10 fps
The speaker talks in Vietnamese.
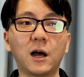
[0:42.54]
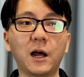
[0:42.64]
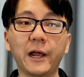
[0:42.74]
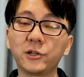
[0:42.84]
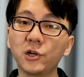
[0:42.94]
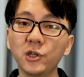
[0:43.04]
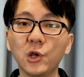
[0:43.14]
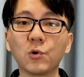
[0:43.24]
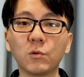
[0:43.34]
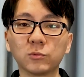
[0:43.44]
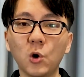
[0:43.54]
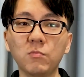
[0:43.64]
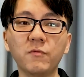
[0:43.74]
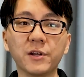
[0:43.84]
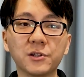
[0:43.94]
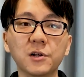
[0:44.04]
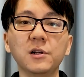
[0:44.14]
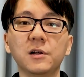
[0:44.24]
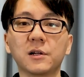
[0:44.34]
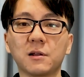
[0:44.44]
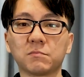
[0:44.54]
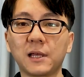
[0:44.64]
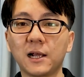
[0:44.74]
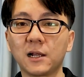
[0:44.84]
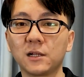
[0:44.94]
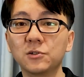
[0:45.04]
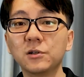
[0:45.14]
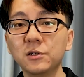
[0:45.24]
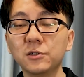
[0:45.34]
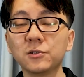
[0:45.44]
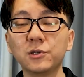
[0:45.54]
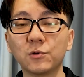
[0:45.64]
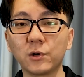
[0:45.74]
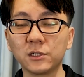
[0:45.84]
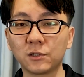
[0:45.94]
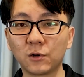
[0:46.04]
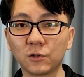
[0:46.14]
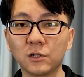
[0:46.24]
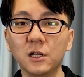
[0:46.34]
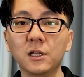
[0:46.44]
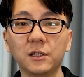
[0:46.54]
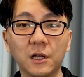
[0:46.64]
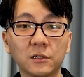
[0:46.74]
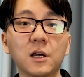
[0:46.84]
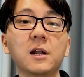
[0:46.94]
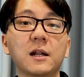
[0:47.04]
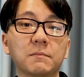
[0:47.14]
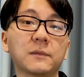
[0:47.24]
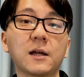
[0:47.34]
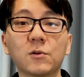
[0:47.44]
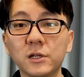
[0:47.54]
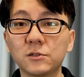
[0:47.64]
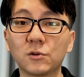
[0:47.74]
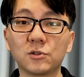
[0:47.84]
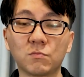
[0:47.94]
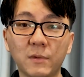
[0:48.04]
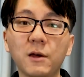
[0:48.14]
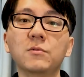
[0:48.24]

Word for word: ăn trứng nhiều không tốt bởi vì trứng làm tăng trứng chứa nhiều cholesterol dẫn tới là làm tăng cholesterol trong máu